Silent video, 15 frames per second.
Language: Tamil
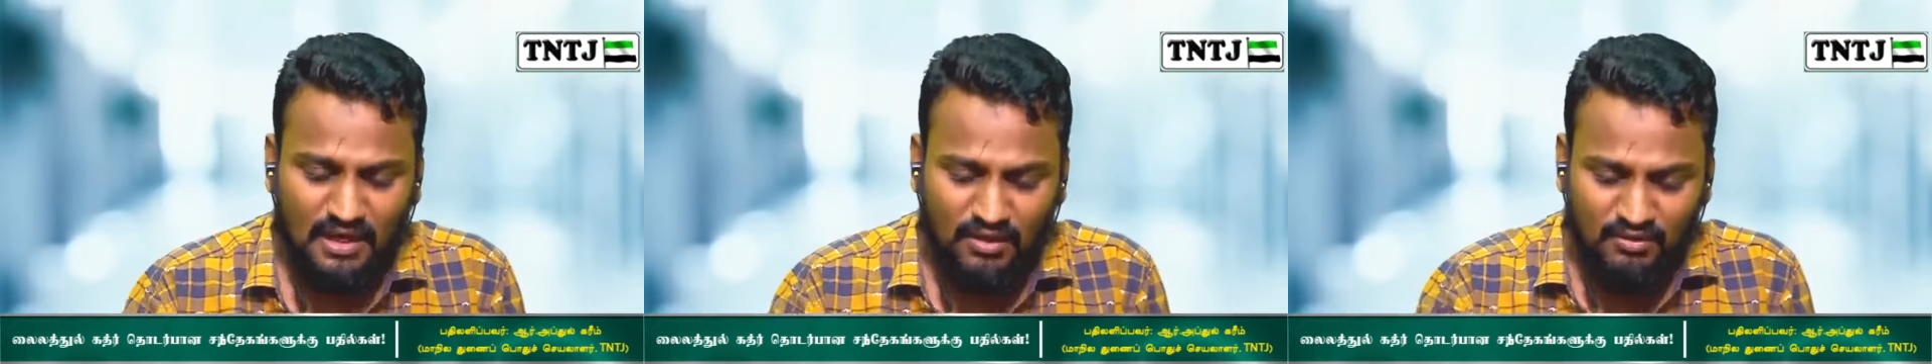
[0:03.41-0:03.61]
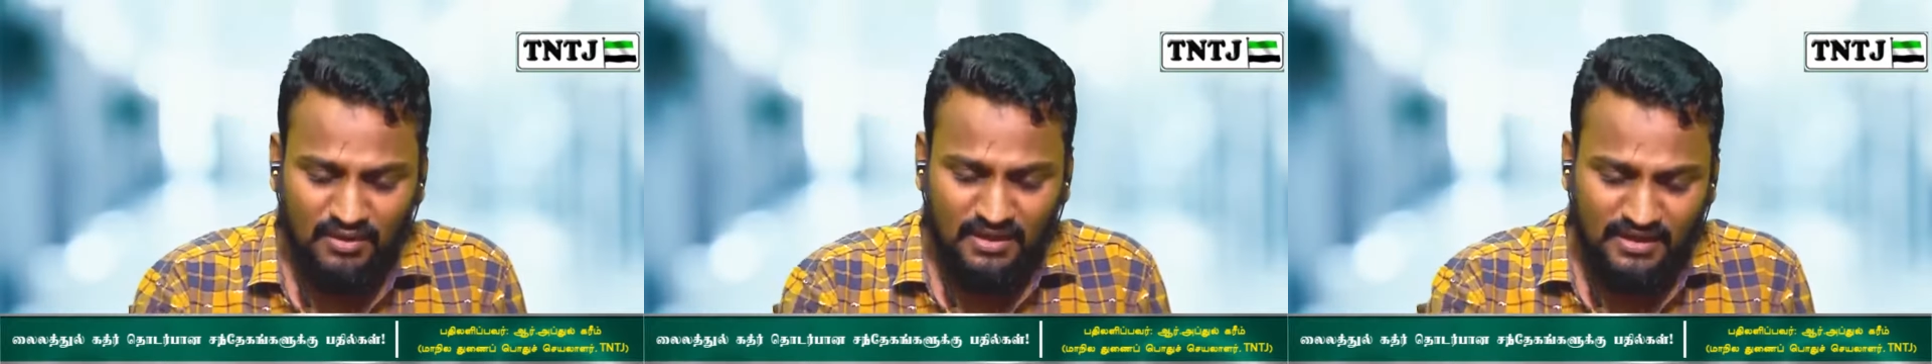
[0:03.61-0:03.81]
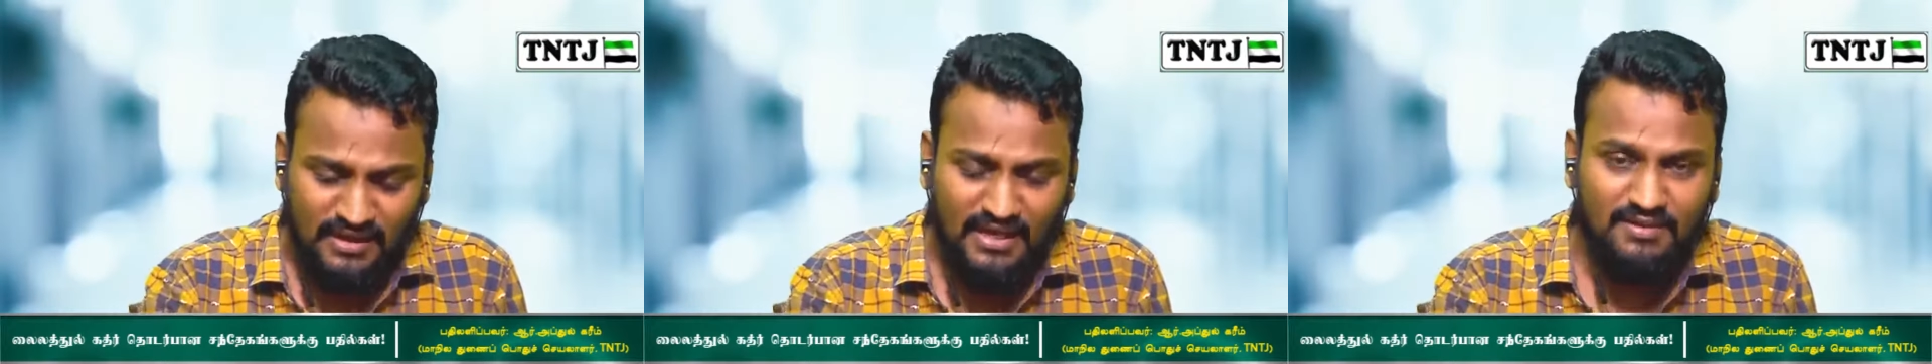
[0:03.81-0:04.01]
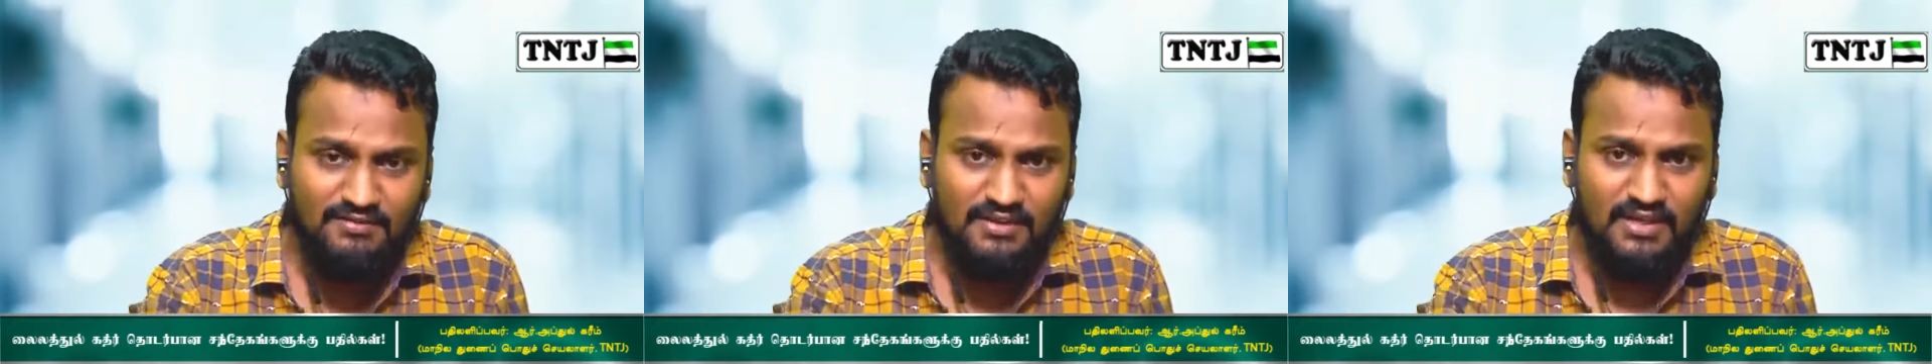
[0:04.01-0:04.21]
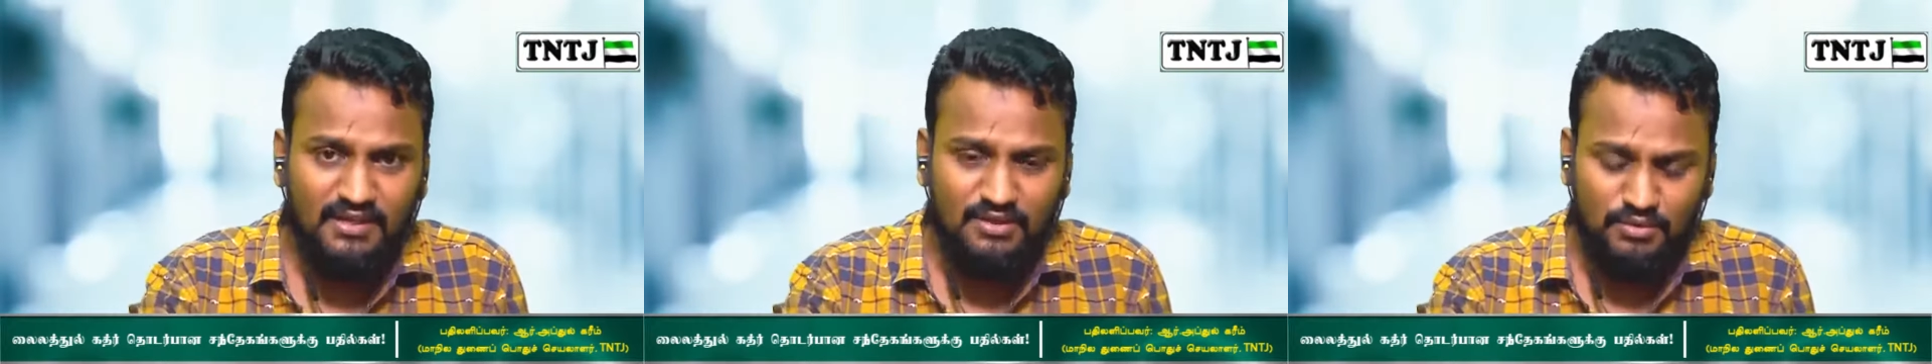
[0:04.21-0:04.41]
அவங்க அந்த
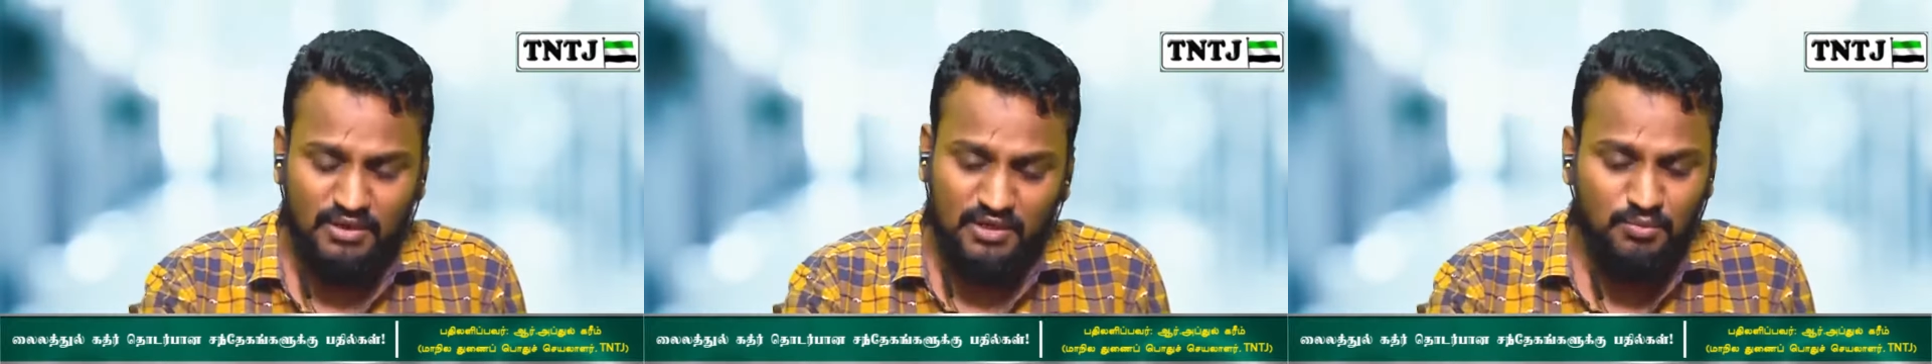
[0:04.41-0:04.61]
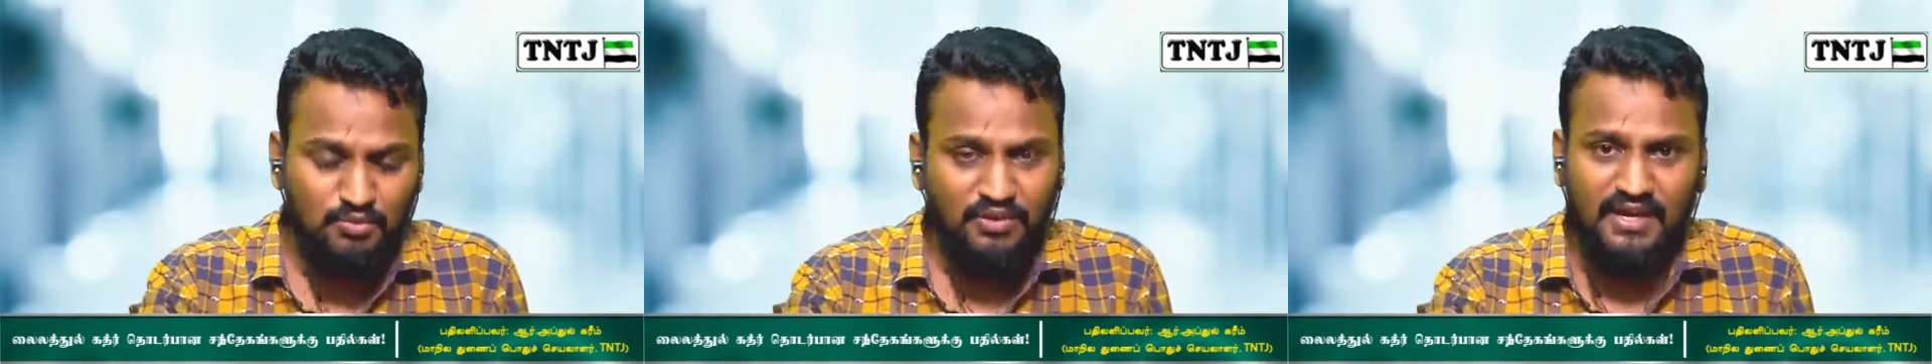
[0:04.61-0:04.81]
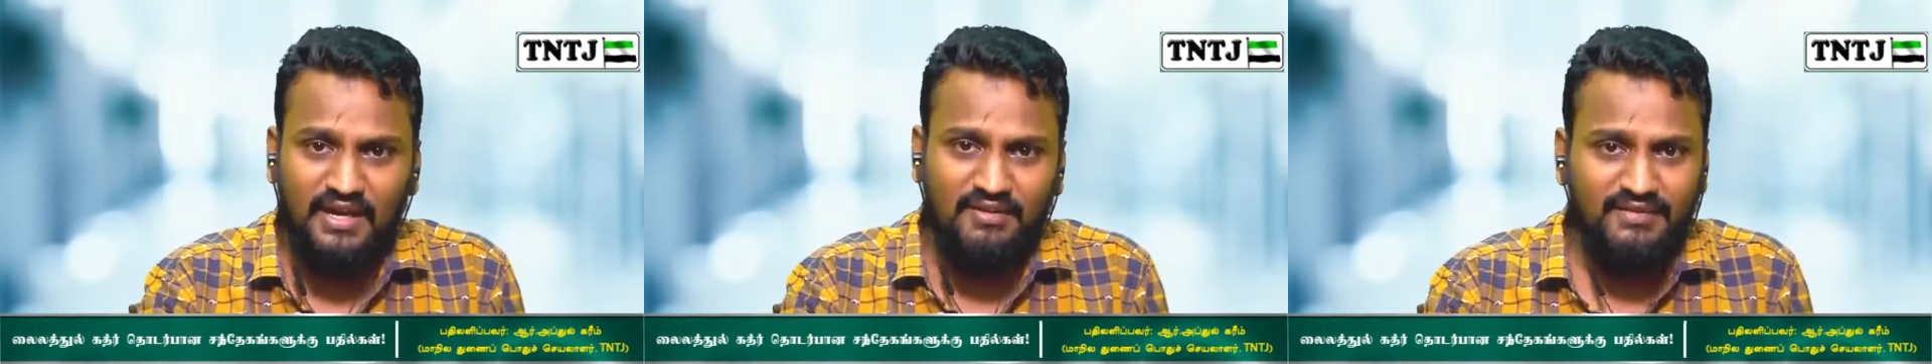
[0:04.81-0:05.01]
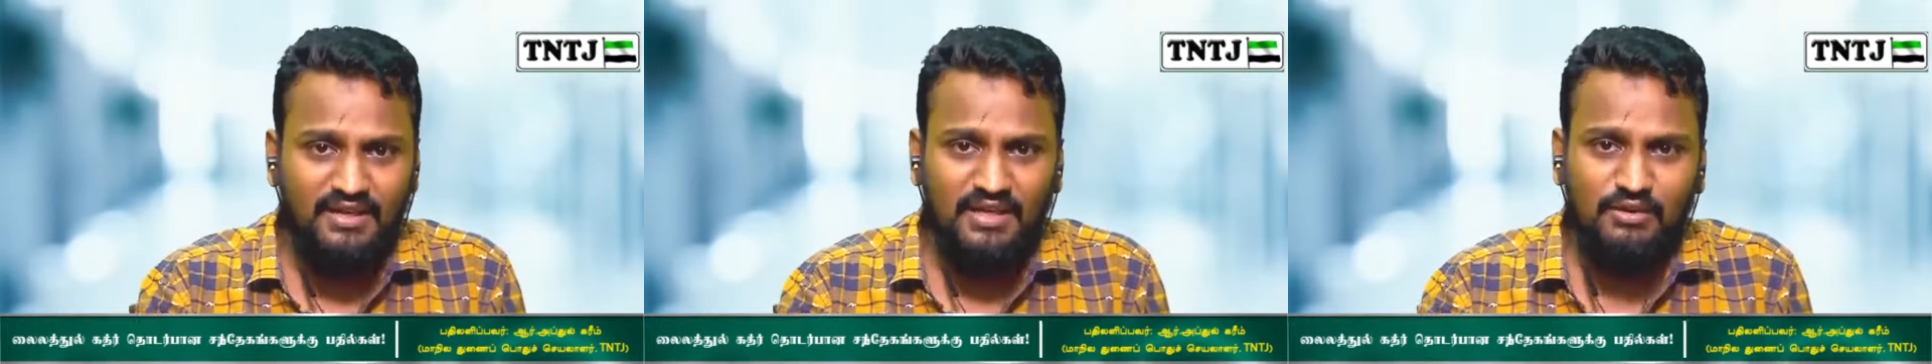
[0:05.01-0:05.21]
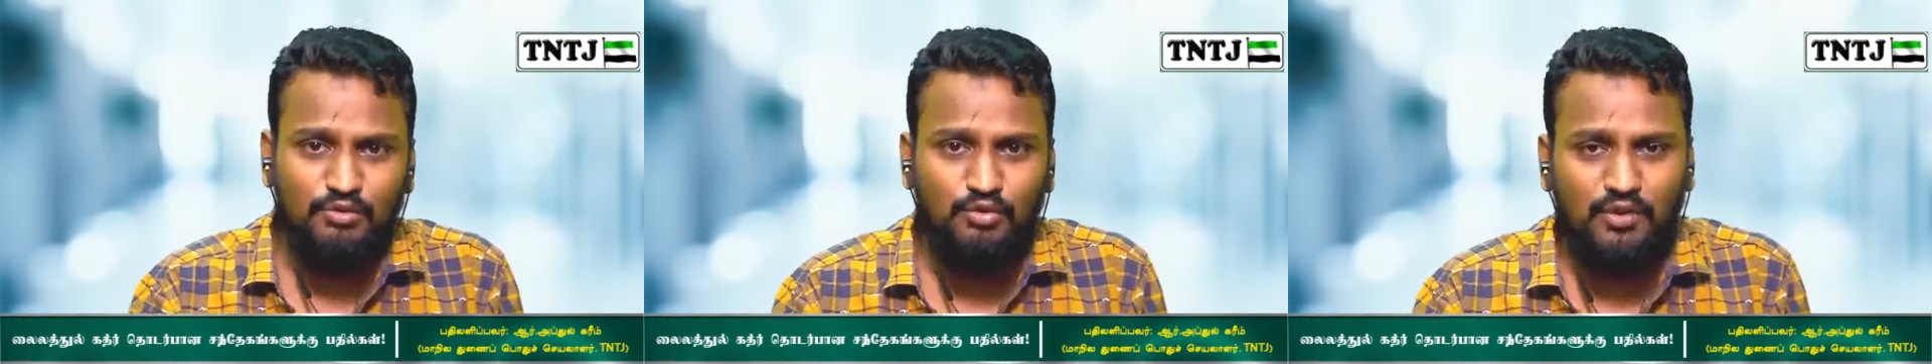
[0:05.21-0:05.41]
கேள்வி கேட்ட ஒரு ரெண்டு மூணு
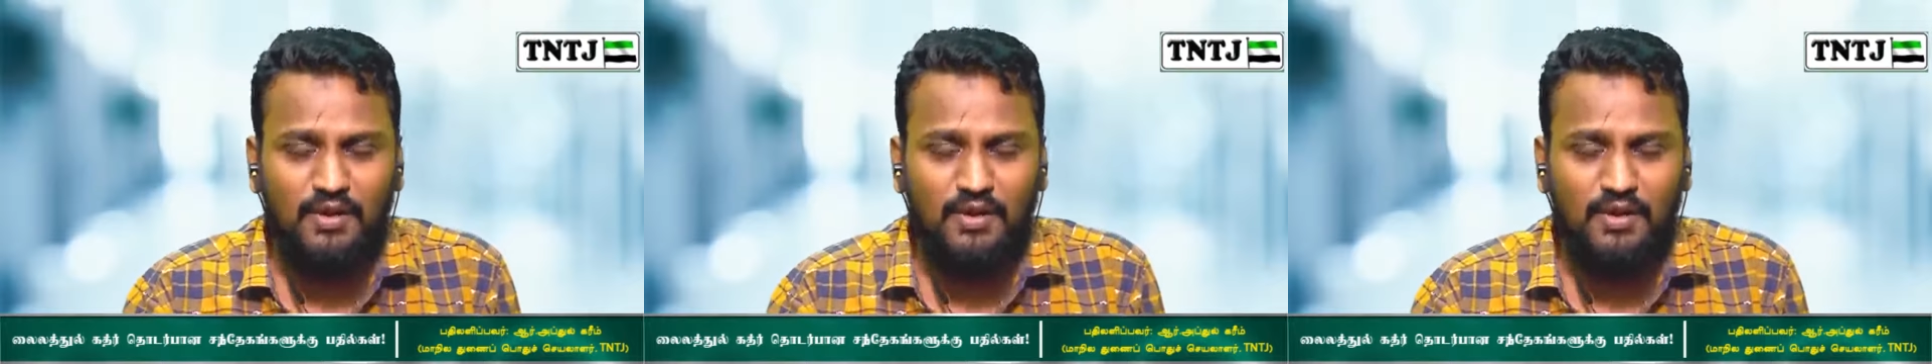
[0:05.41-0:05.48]
கேள்விகள் அது